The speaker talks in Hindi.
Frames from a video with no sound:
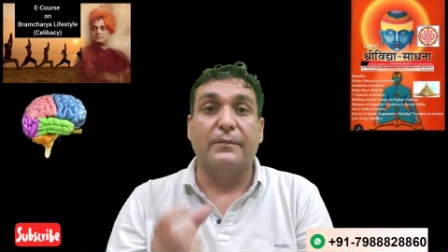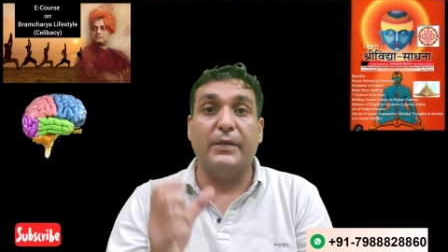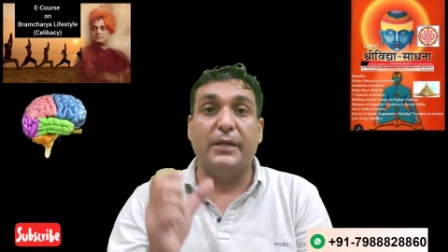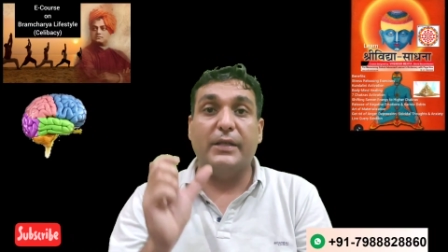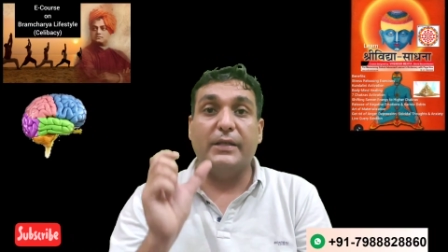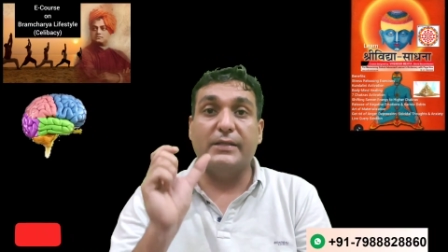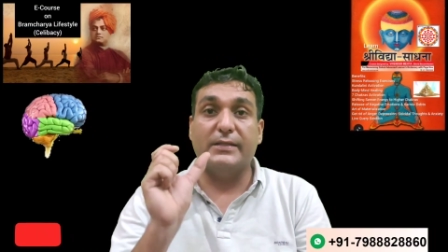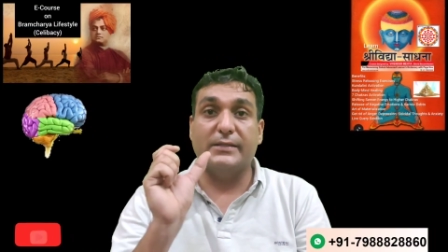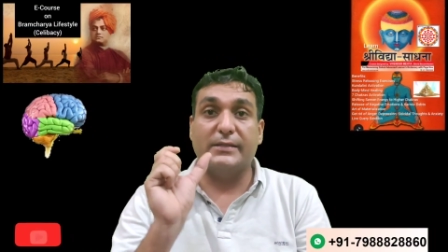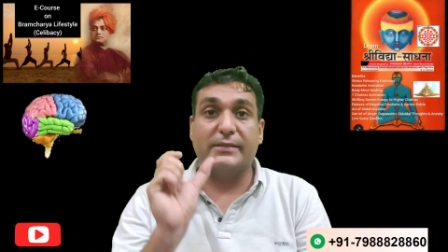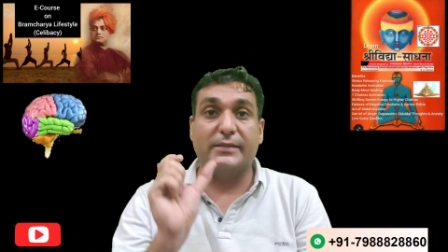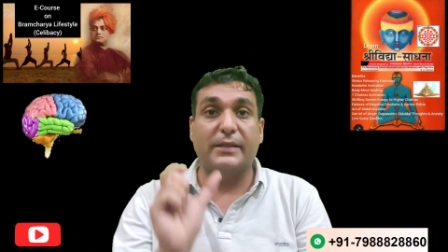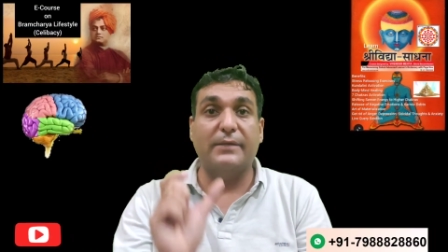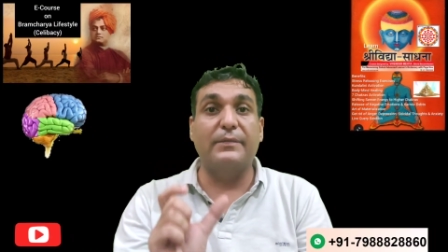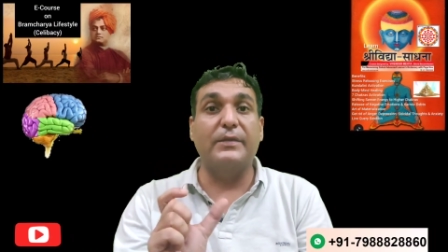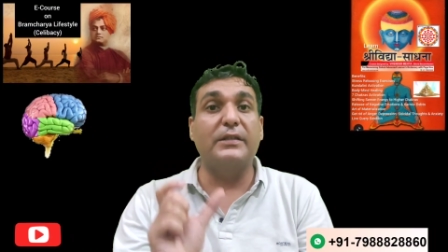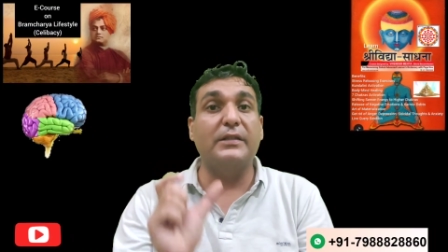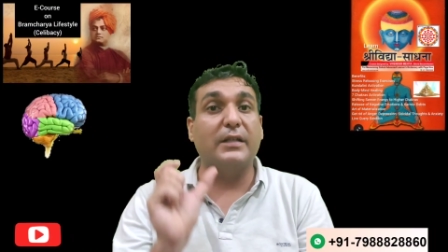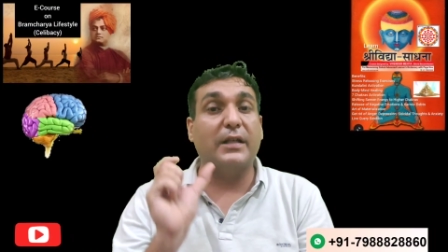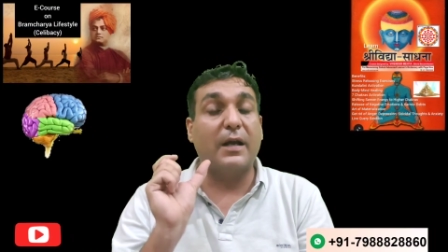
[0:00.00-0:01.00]
मीन
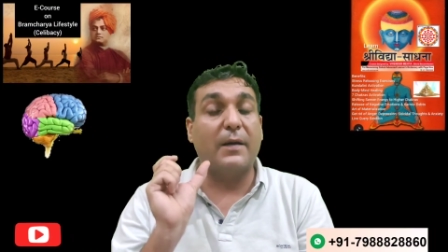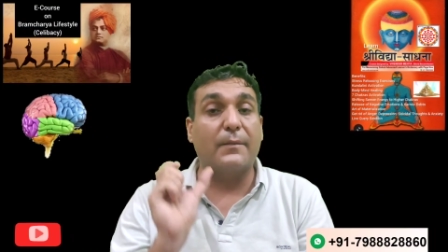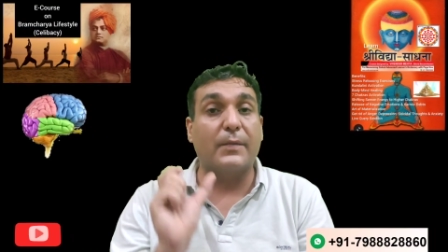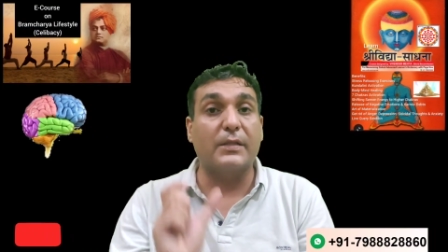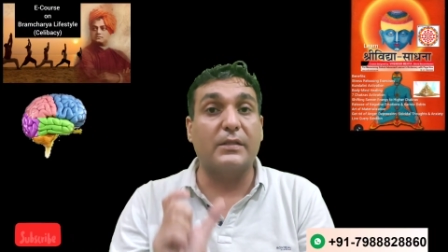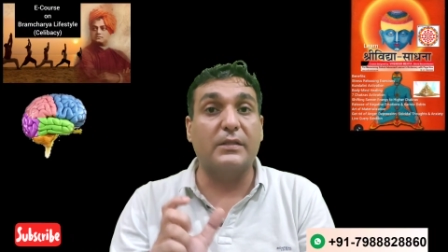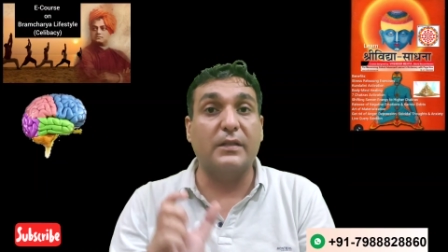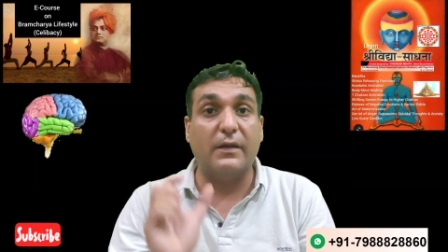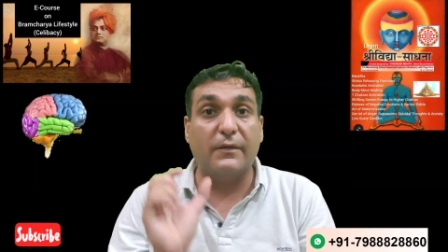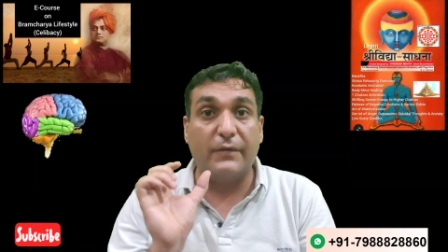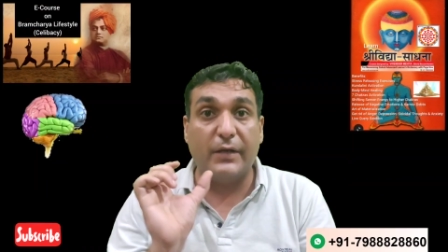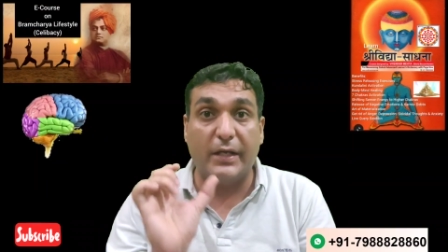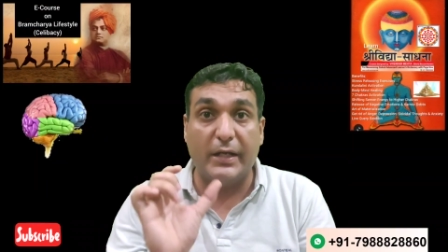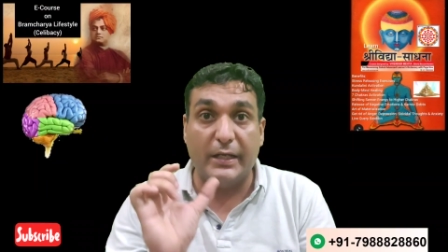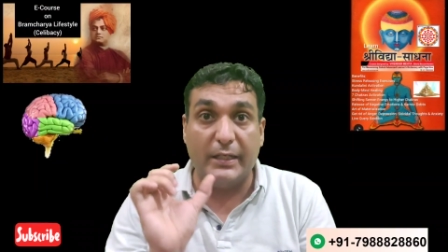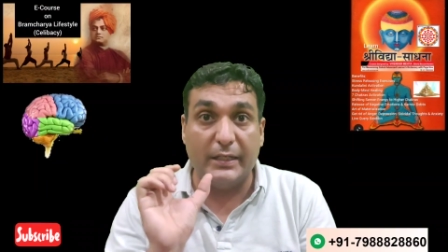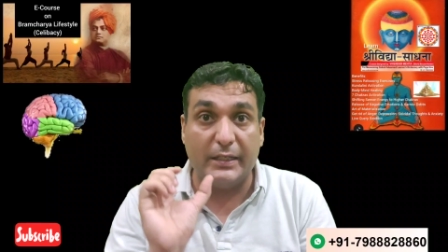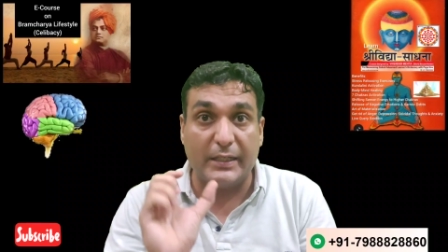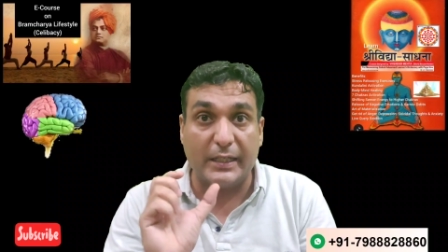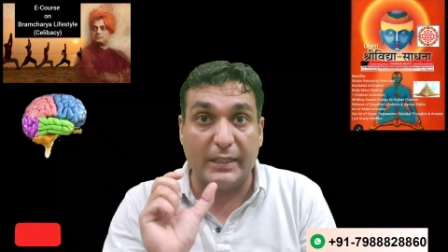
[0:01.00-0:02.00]
सीमेन का मतलब
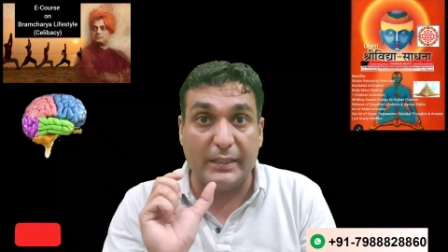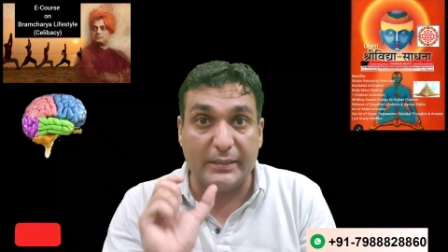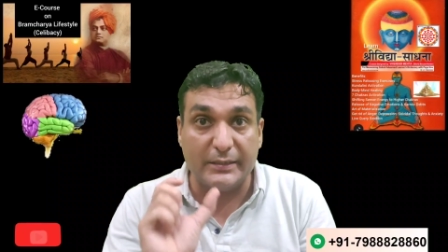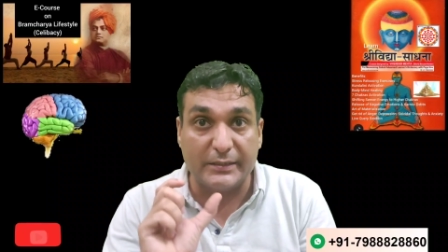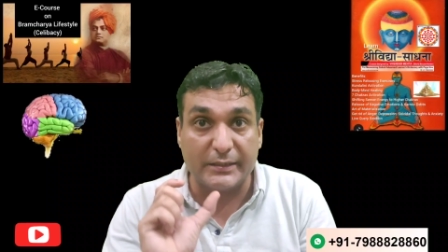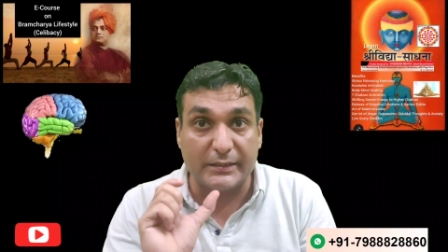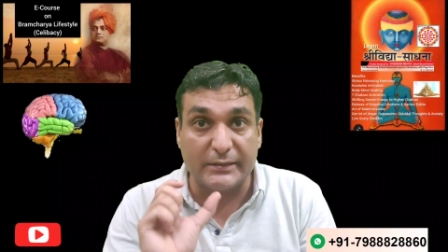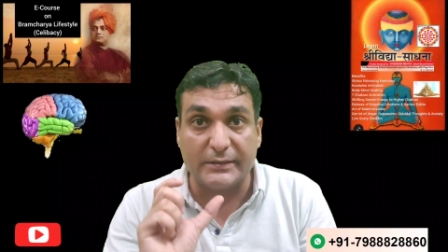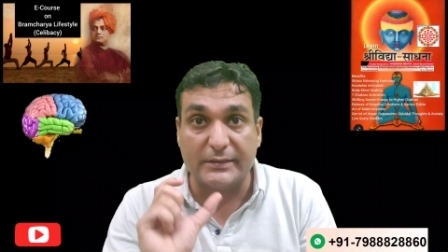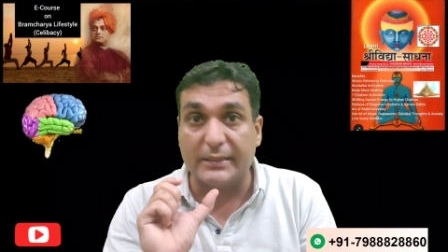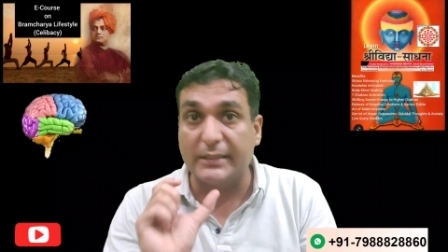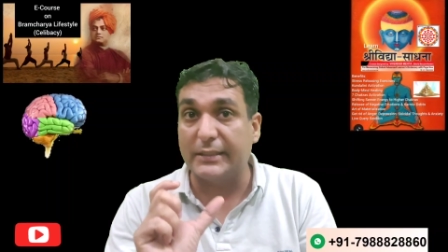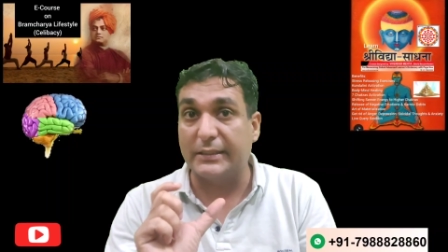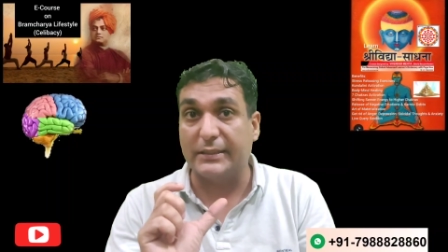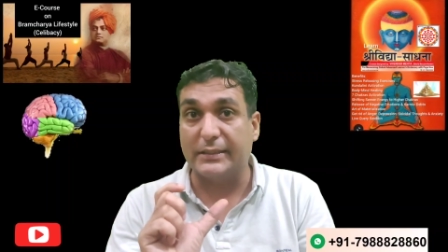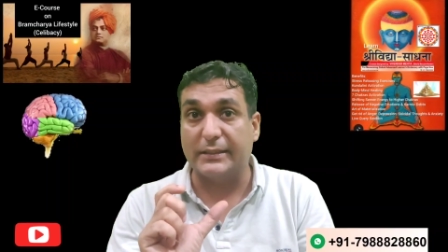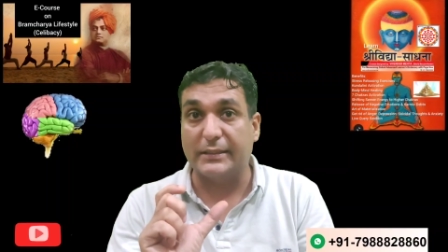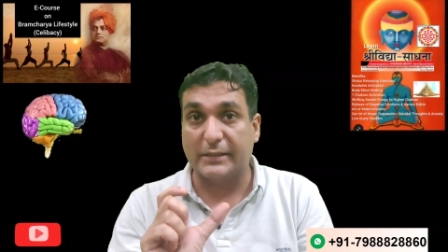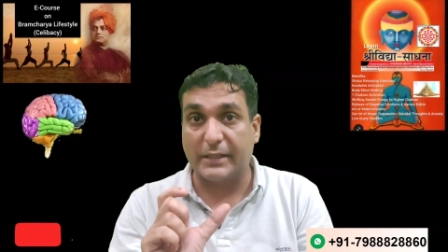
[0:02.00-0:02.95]
इंटेलिजेंस है